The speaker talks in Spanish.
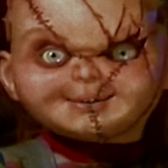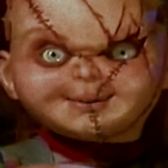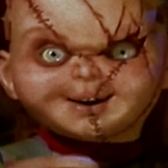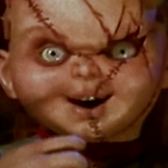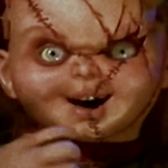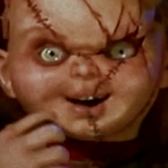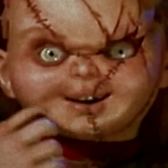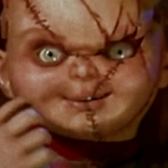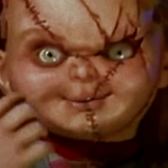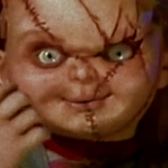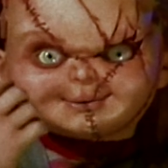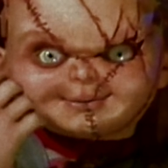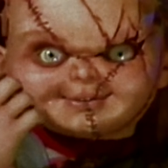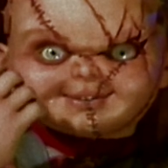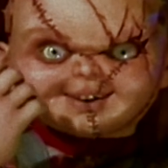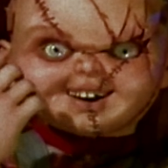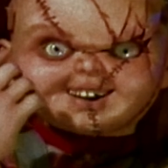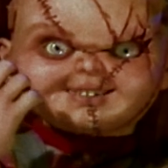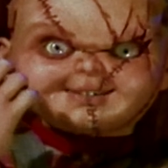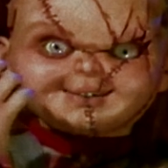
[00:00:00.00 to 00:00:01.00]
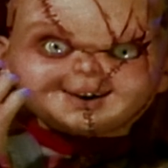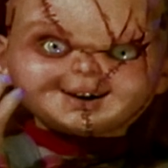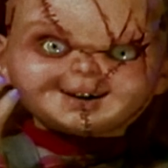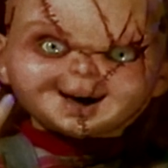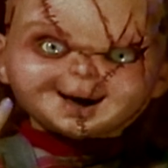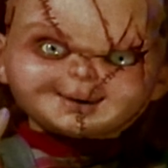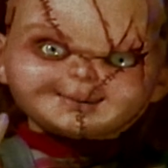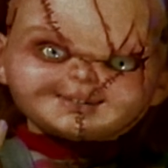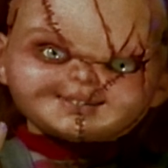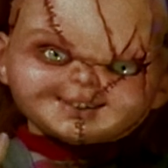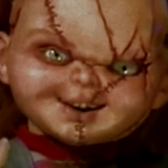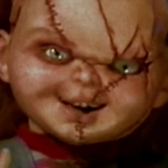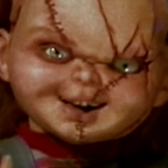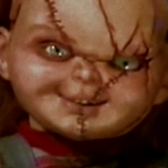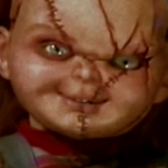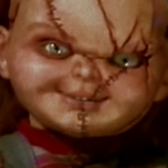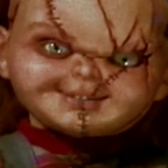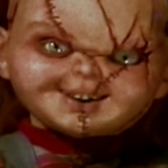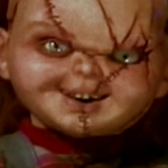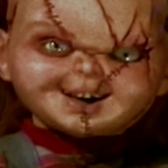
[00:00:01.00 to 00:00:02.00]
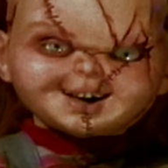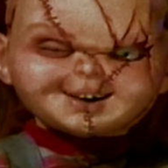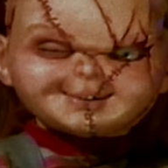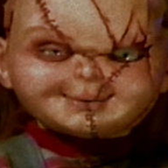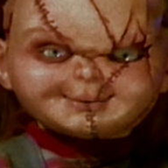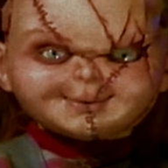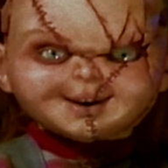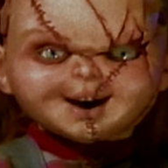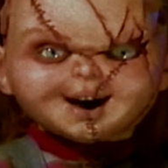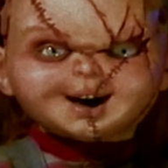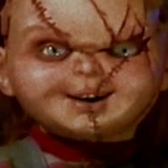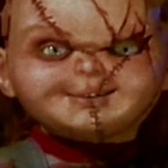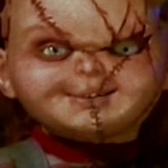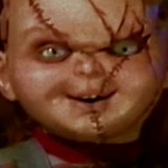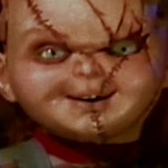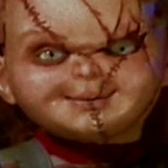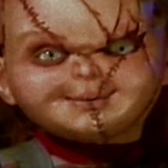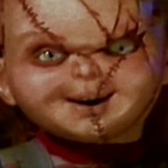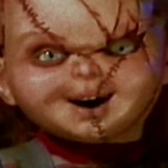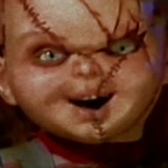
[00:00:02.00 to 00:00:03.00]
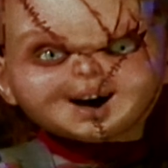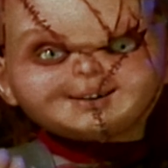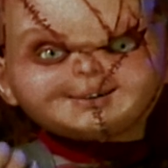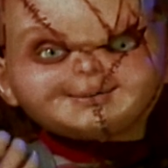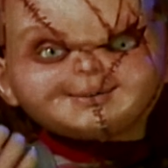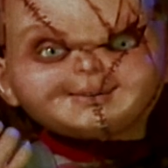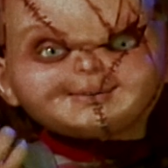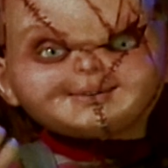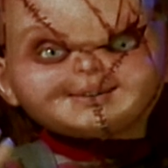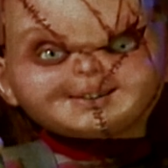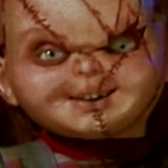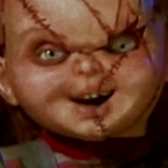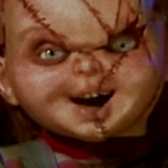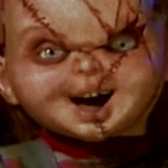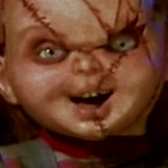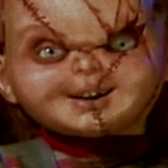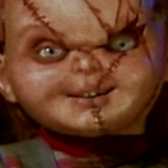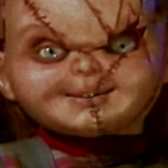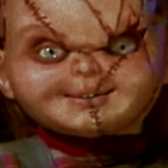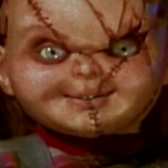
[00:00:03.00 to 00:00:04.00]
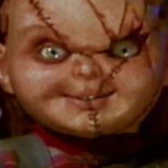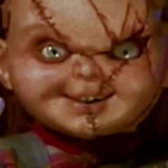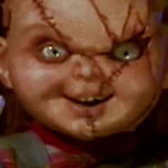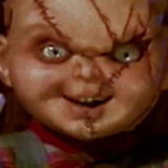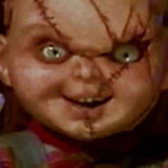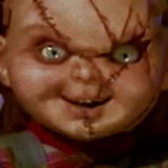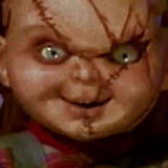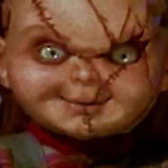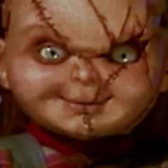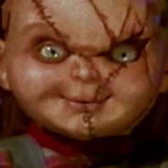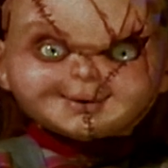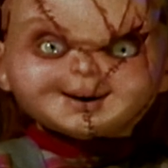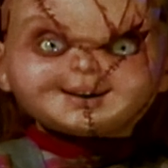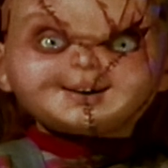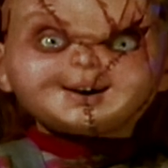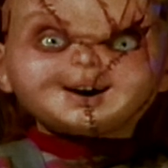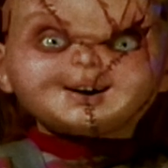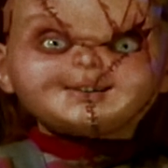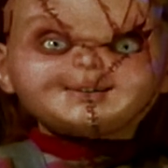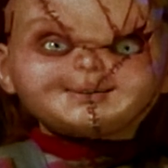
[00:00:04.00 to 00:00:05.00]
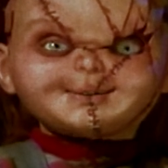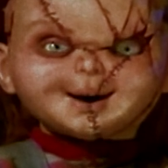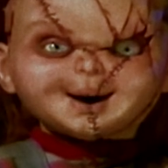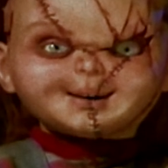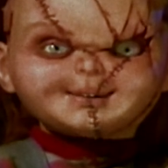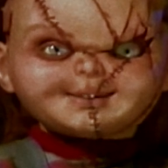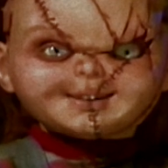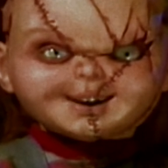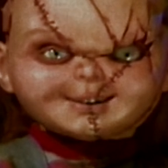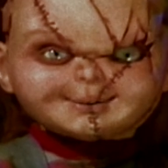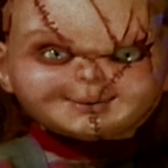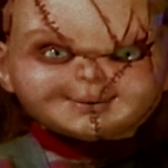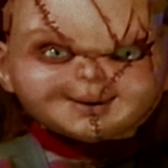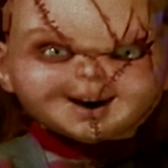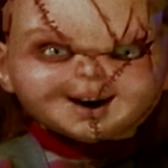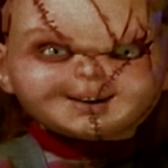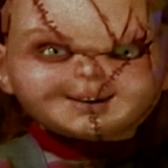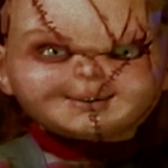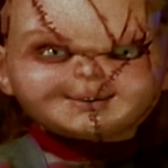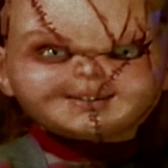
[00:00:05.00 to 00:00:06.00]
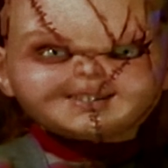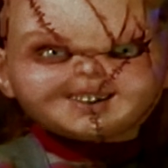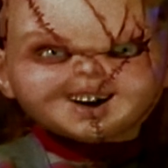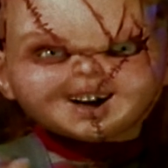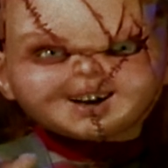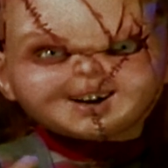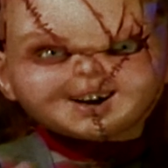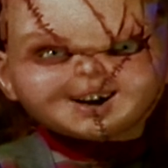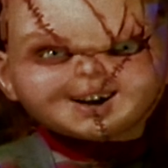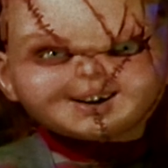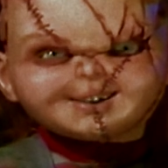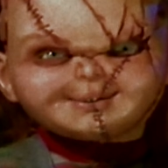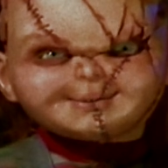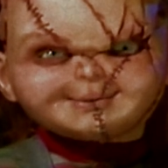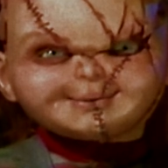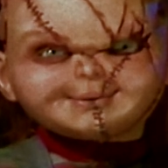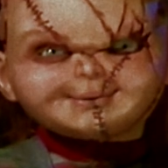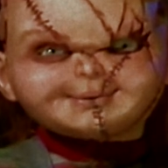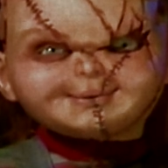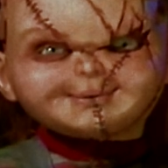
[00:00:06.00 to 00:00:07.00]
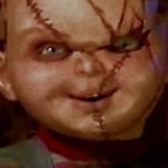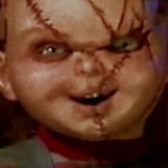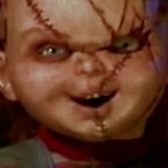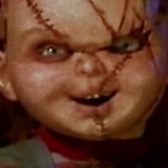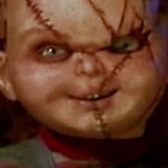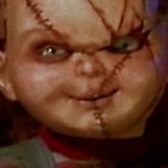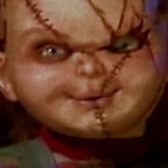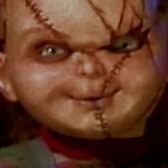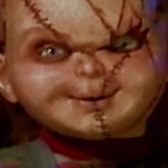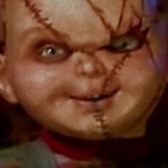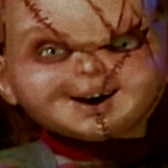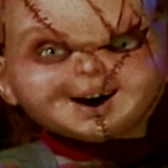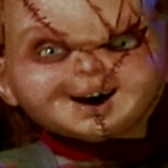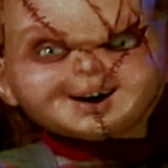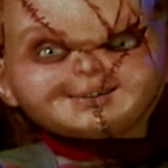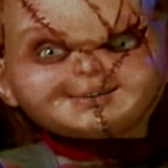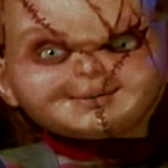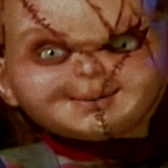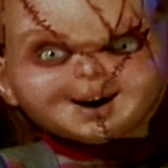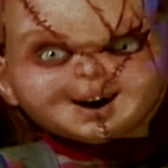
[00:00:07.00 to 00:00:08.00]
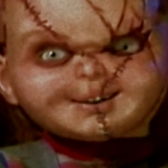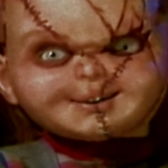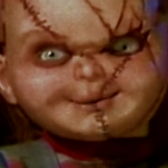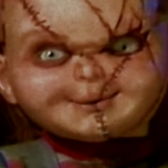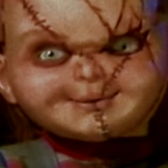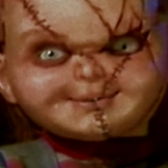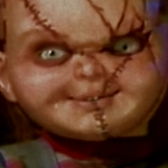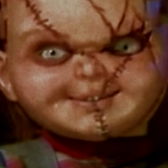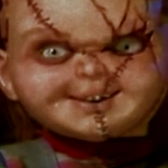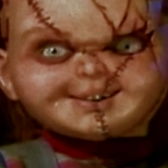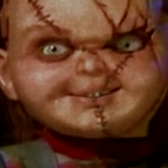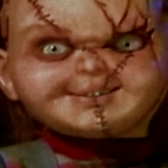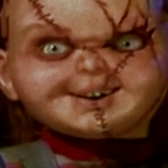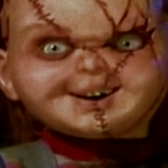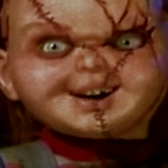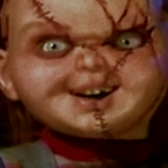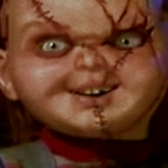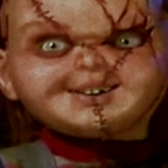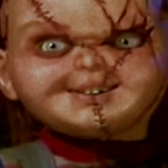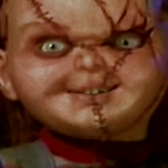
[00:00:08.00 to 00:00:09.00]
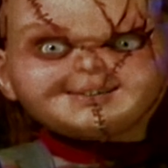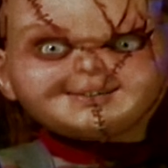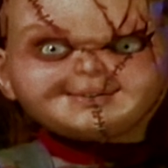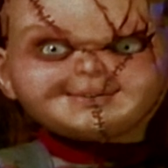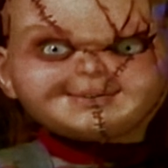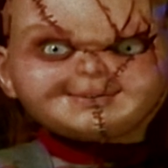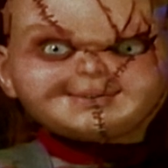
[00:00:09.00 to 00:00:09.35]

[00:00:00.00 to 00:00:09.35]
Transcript: qué una parte de mí me decía que ibas a mariconear, pero no te preocupes, vengo preparado. Creo que no me dejas opción.